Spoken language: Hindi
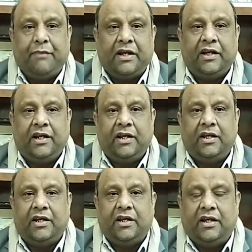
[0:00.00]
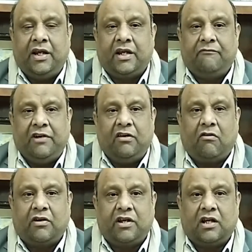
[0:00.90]
मैंने एक
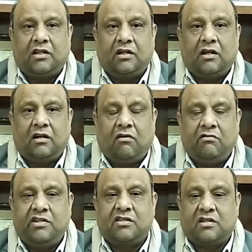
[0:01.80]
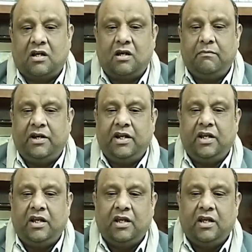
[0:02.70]
वीलॉग किया था और जिसका हमने